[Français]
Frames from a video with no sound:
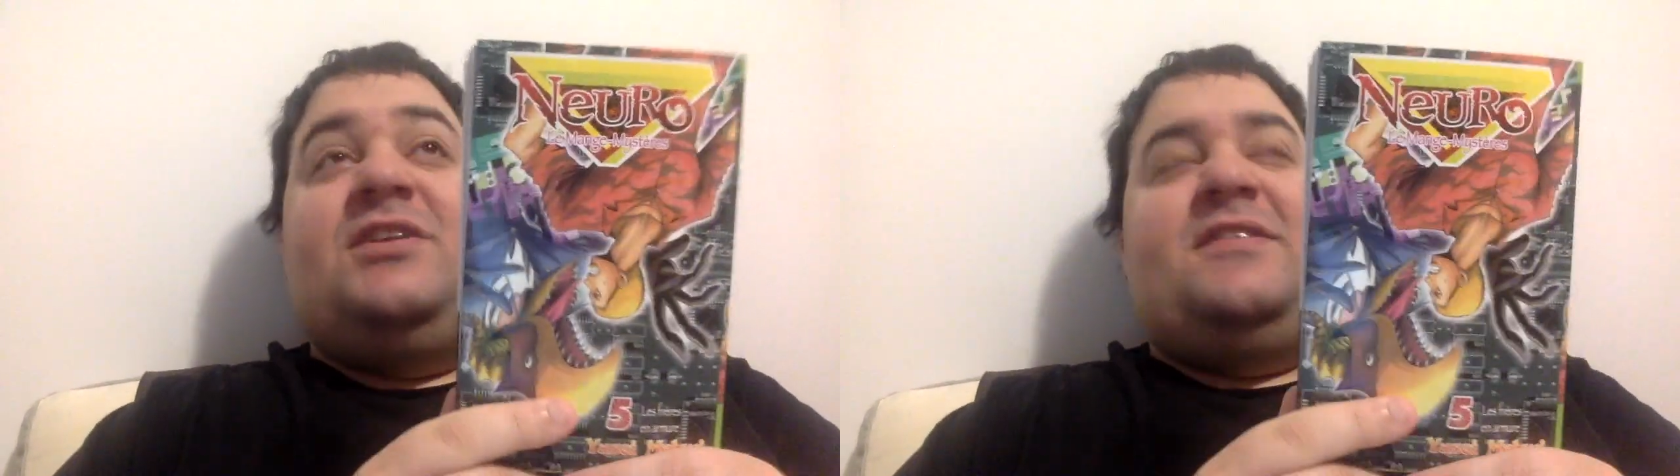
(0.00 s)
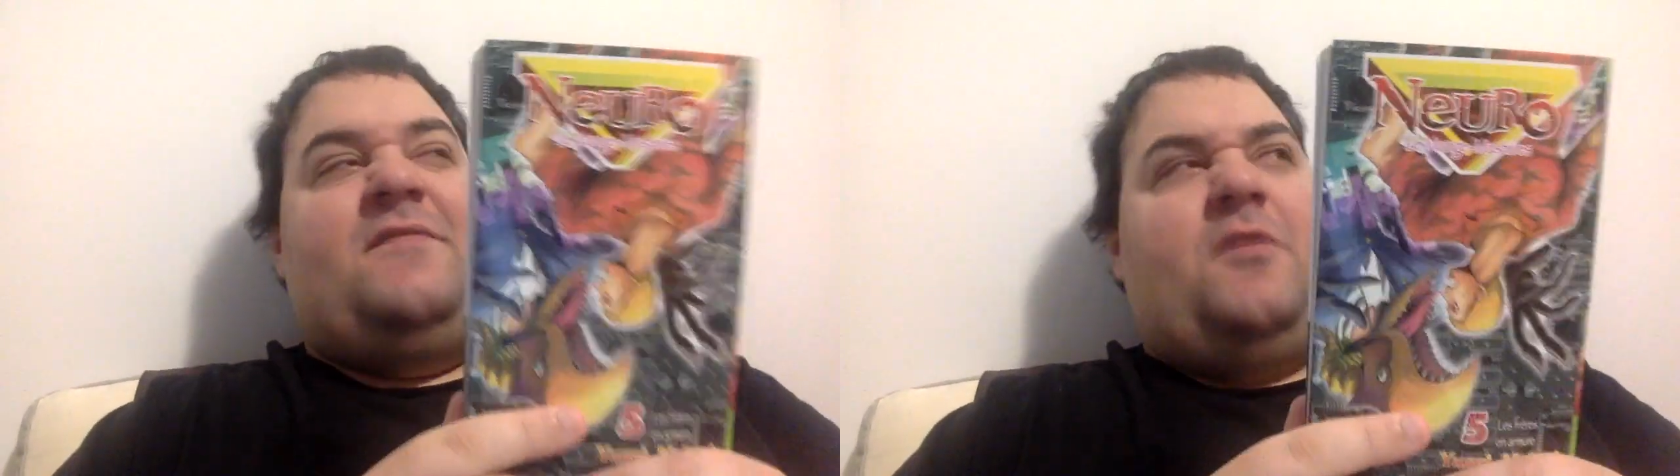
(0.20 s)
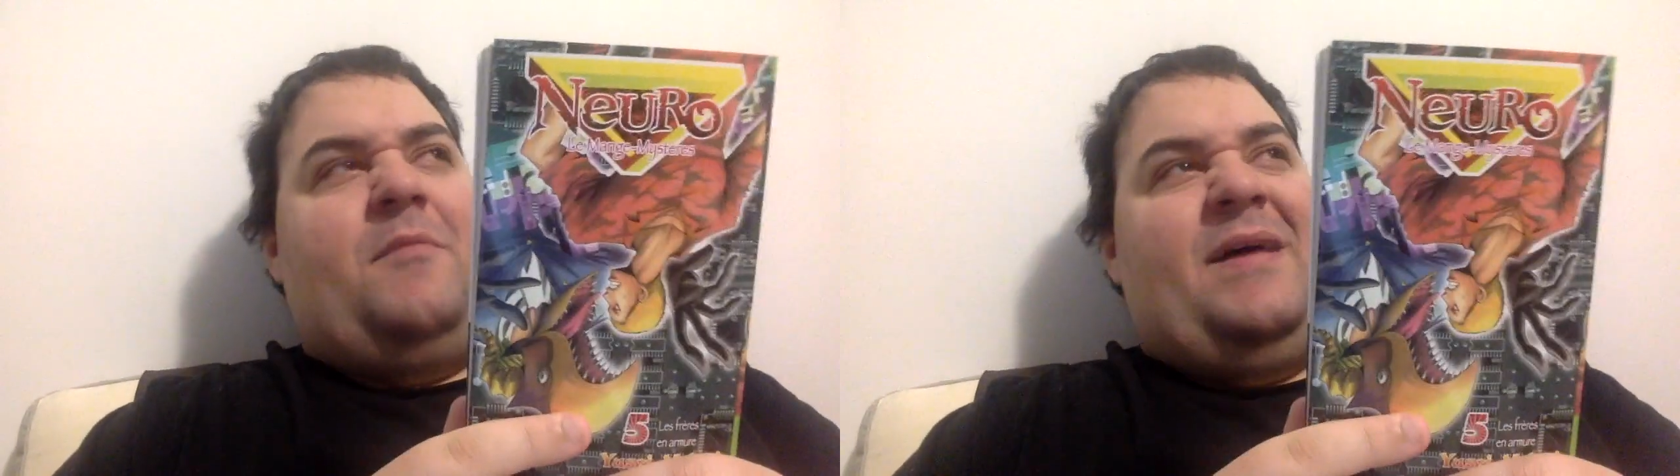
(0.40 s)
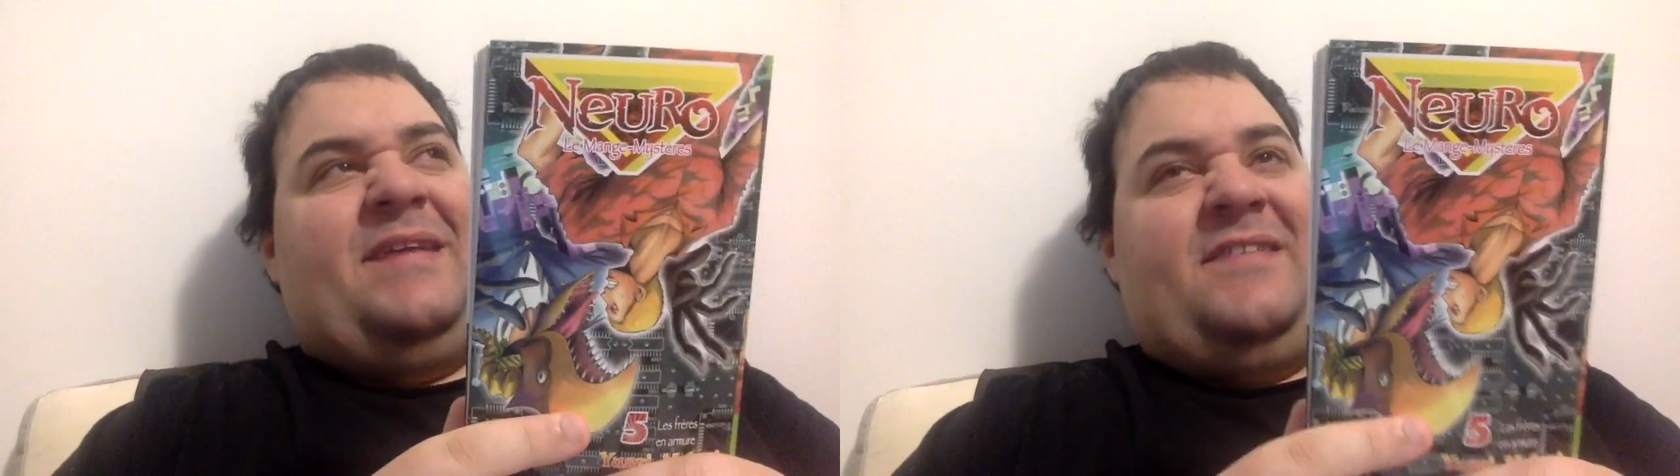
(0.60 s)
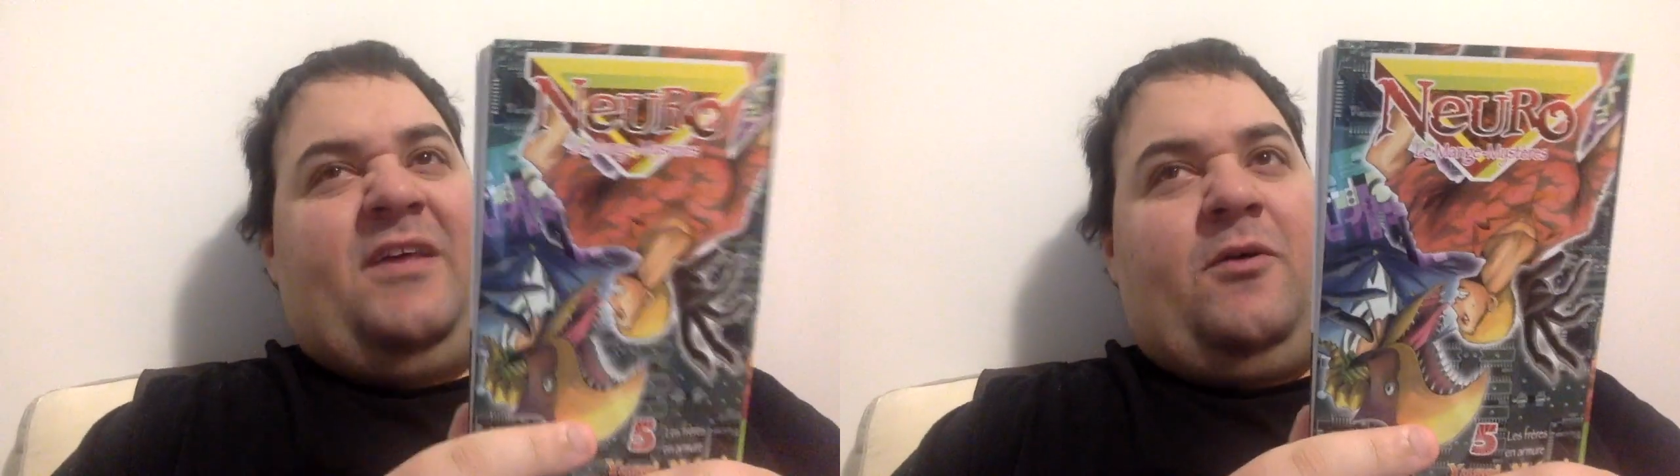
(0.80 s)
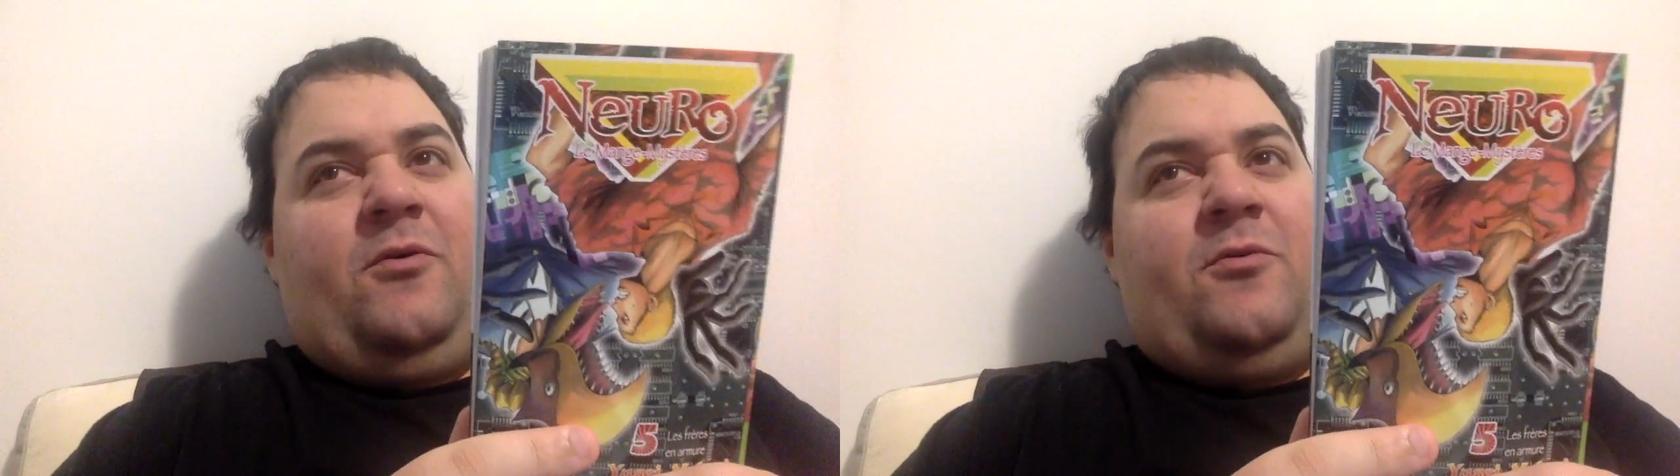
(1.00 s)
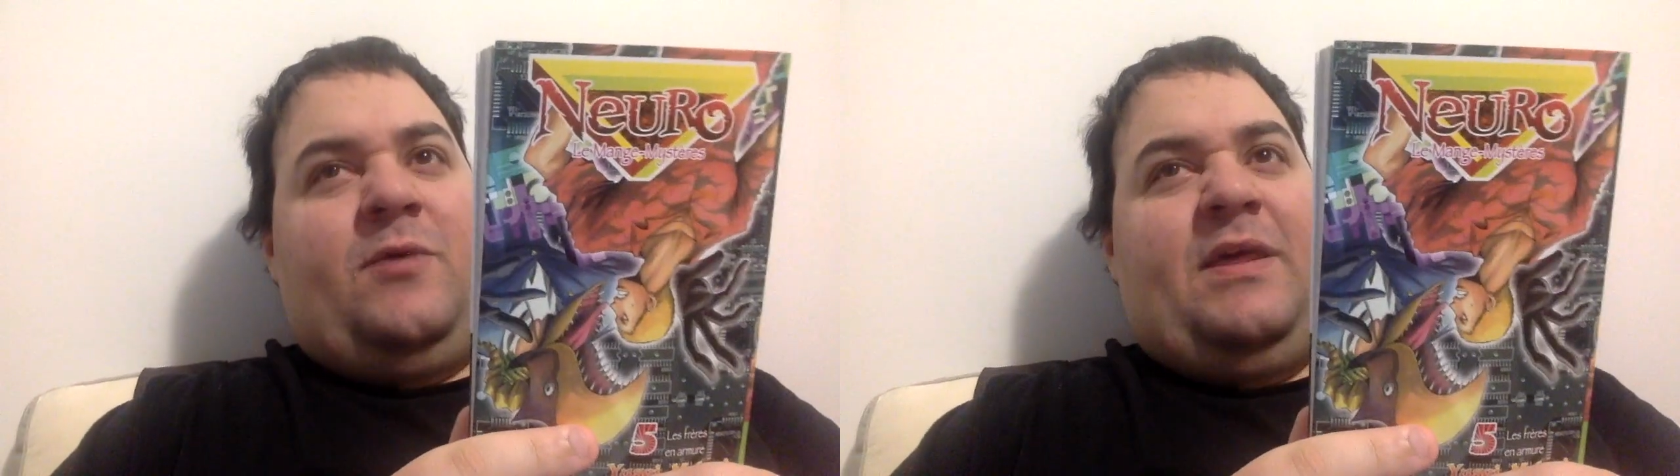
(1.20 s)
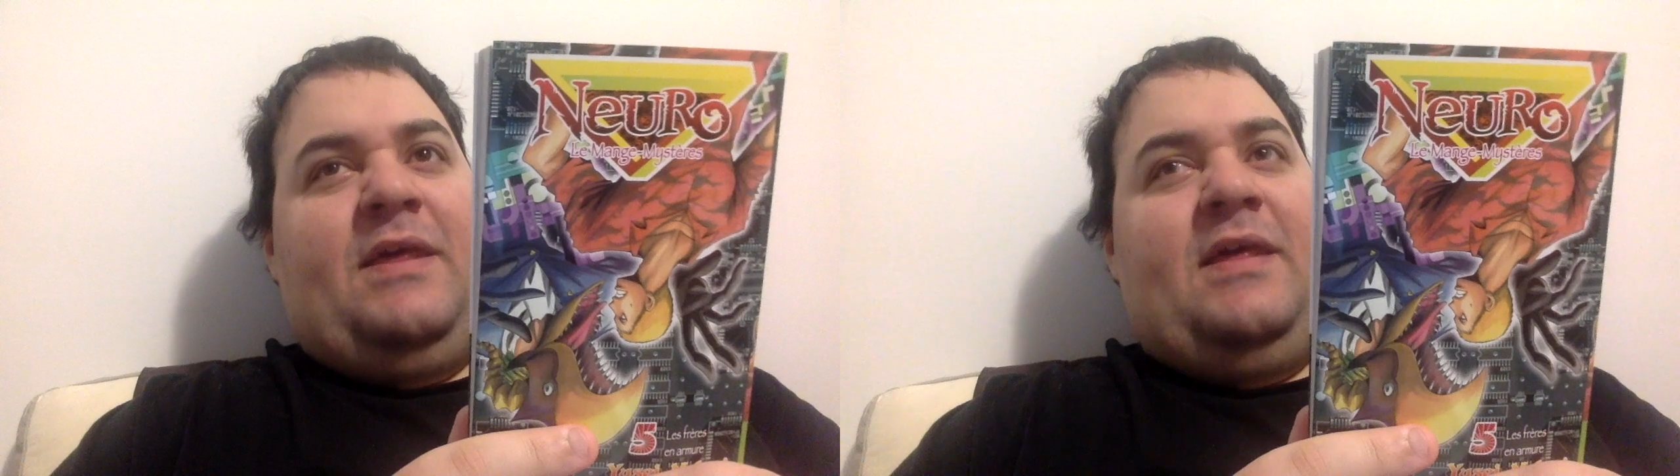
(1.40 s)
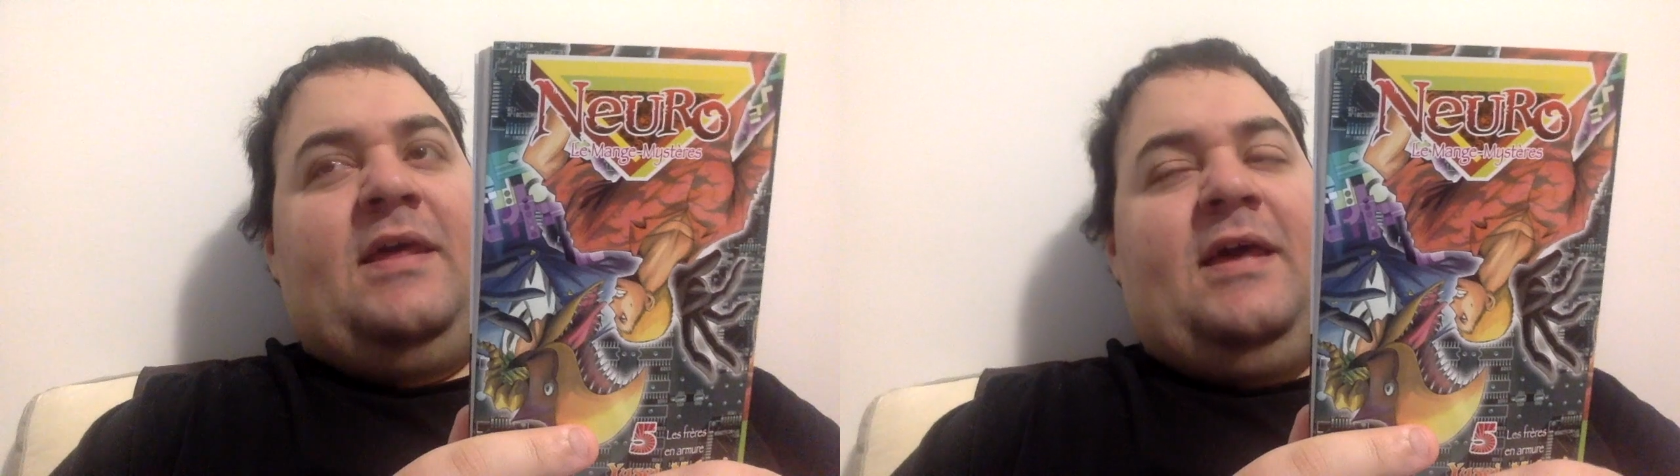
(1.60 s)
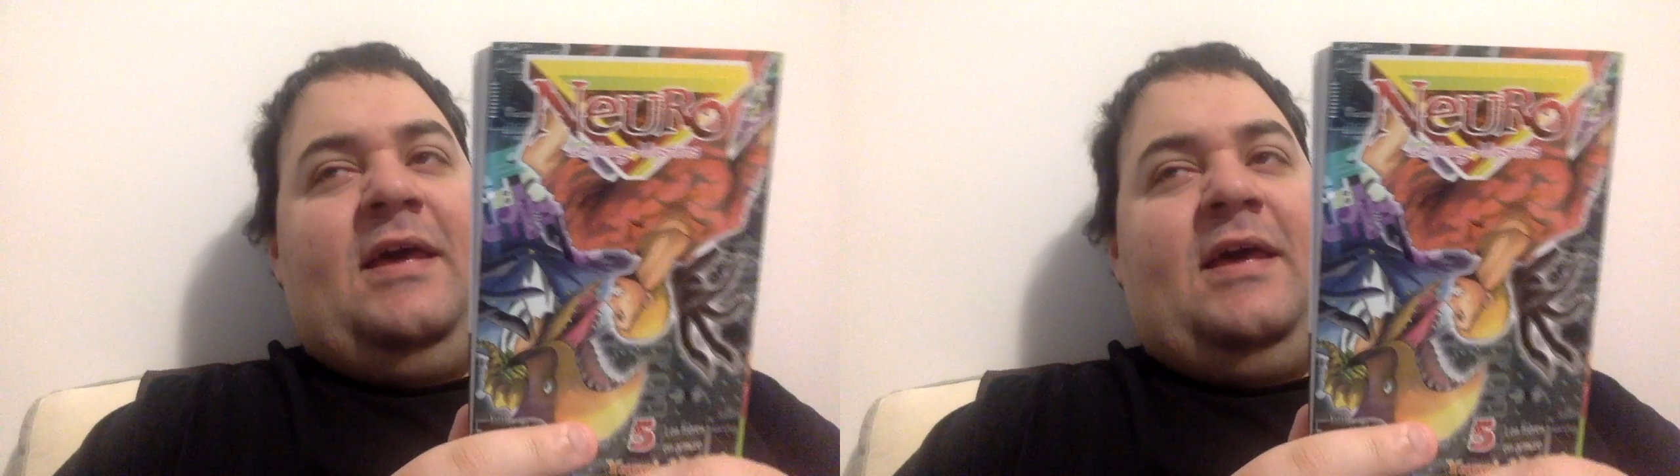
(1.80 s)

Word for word: informations, qui